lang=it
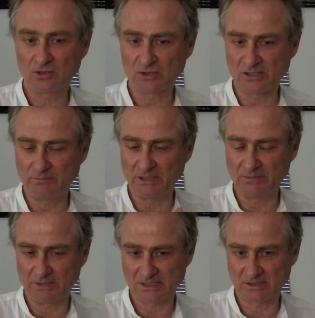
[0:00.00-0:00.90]
così
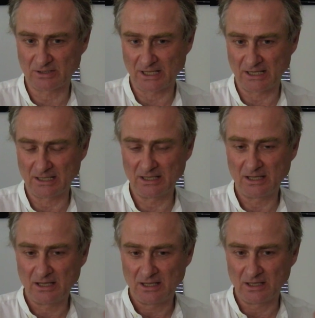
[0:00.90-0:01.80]

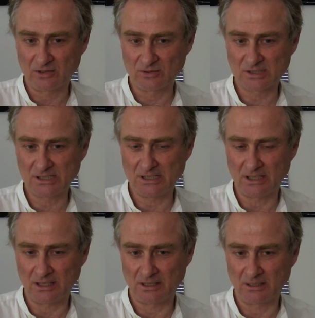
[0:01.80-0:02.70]
bidimensionale e
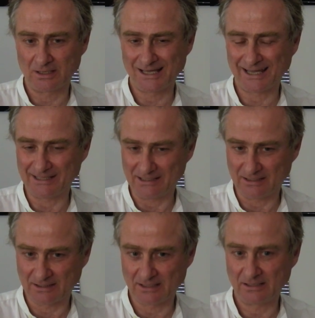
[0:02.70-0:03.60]
così eh,
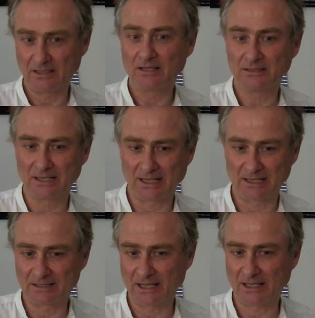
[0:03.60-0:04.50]
carente della
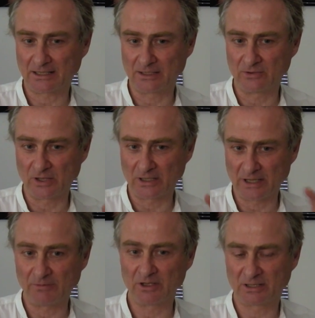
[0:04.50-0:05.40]
realtà che noi
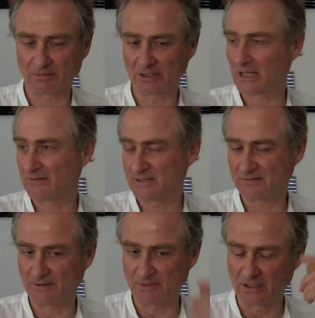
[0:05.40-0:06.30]
andiamo a interpretare
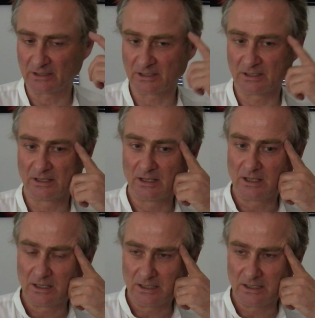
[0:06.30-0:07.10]
visivamente.